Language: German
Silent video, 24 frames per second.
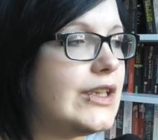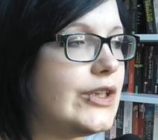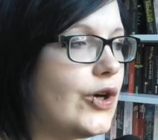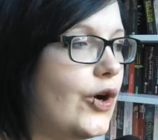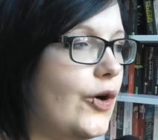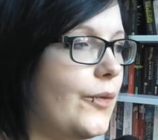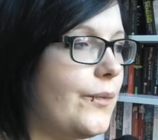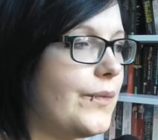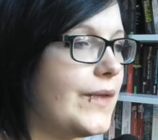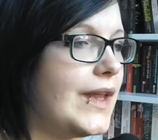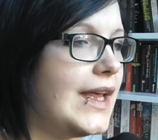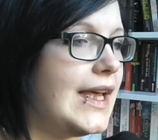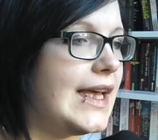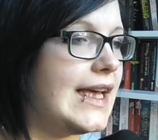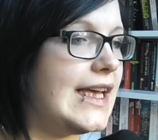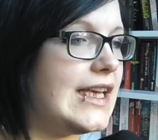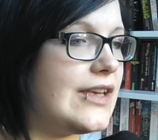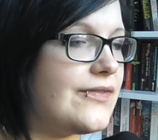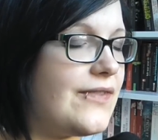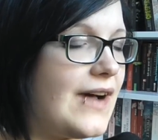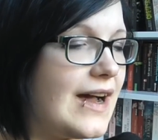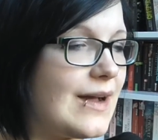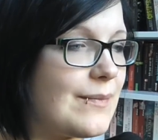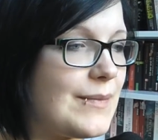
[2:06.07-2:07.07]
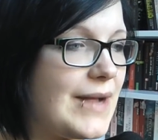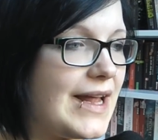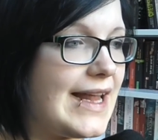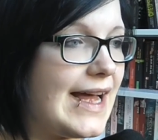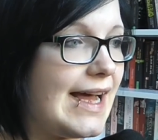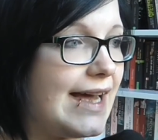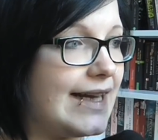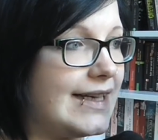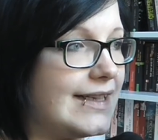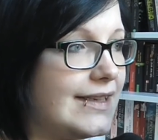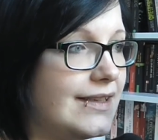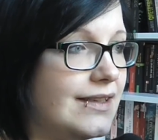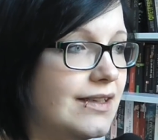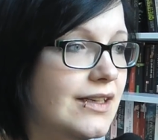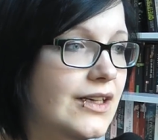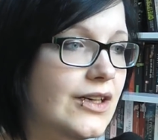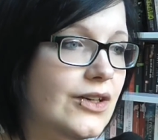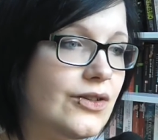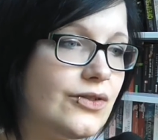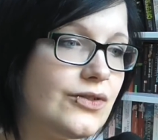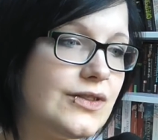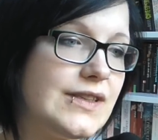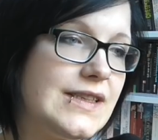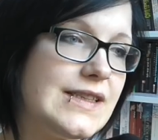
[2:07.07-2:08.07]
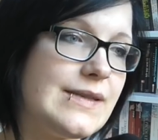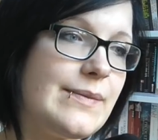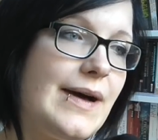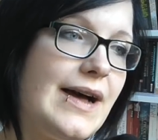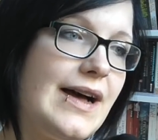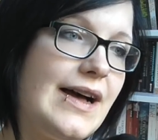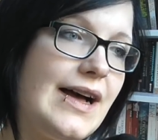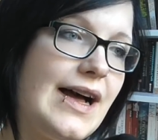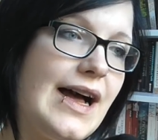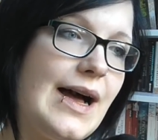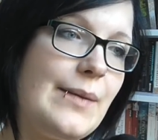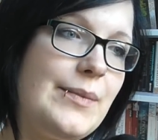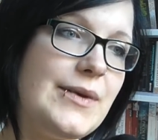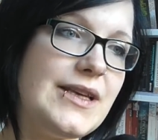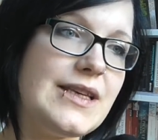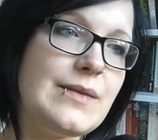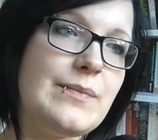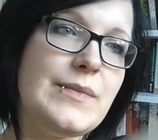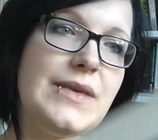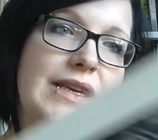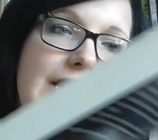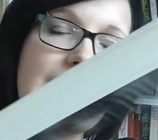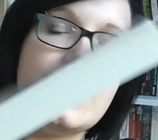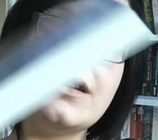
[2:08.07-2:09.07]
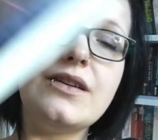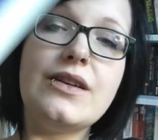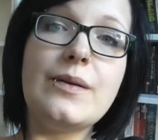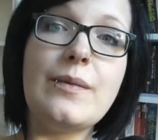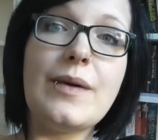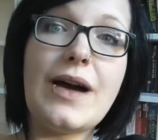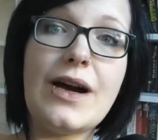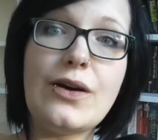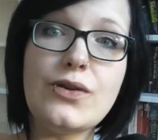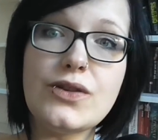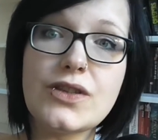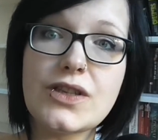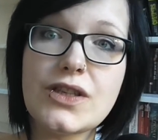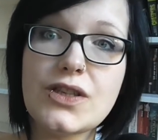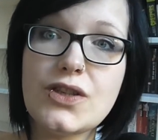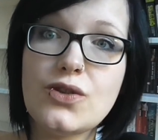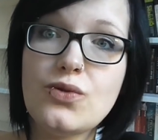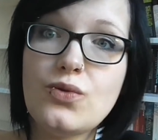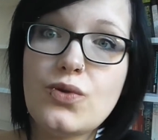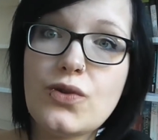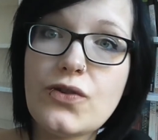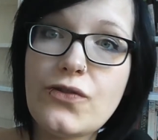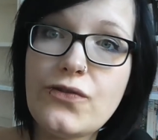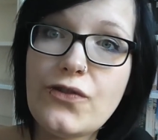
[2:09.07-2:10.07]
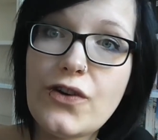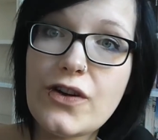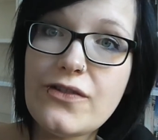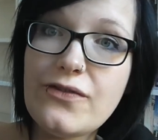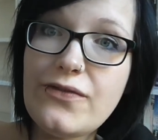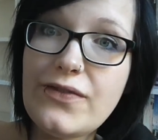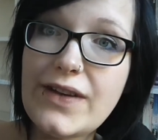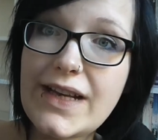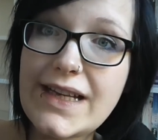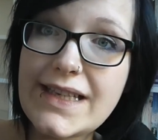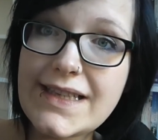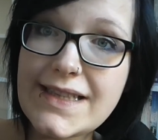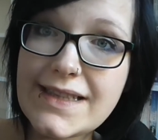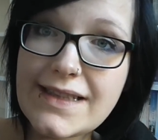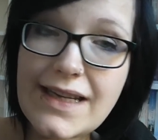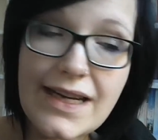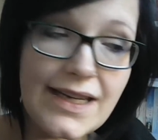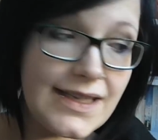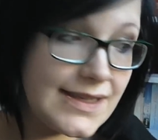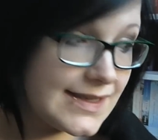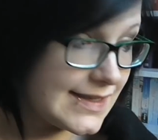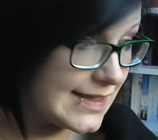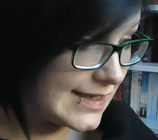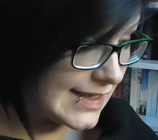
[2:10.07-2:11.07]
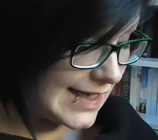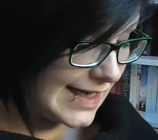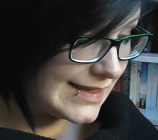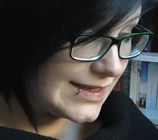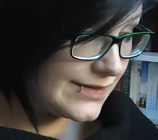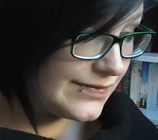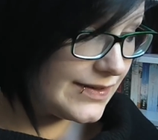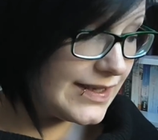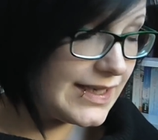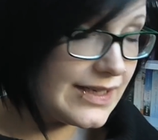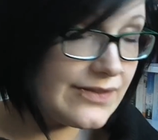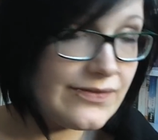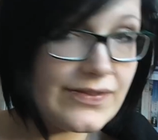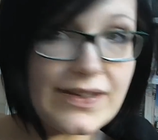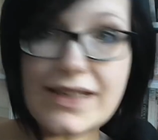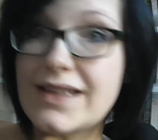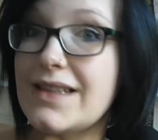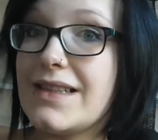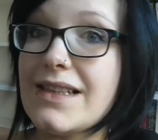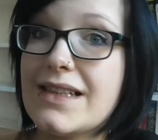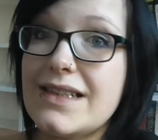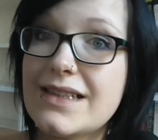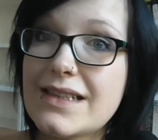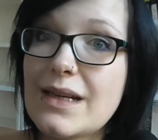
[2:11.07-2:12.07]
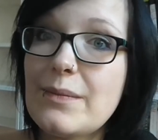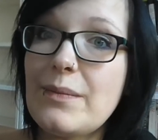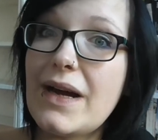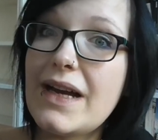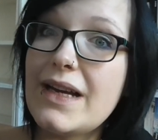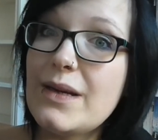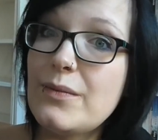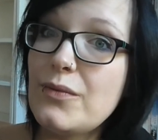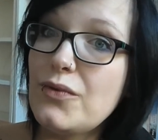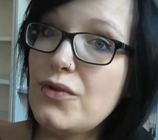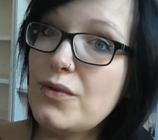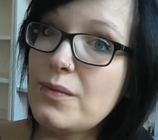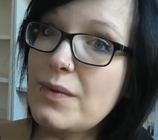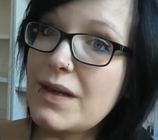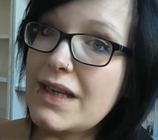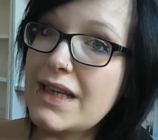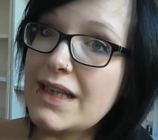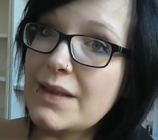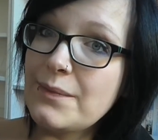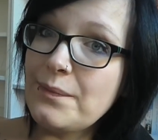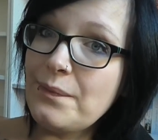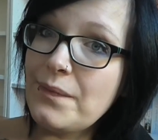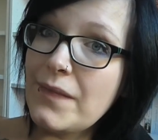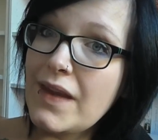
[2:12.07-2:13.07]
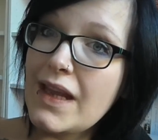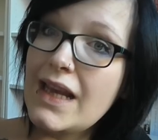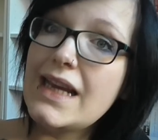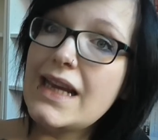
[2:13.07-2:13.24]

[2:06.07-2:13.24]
Ja, ich fange mal an. Und zwar habe ich mir ähm, rausgesucht von Festa, es sind ganz viele Festas dabei im Übrigen,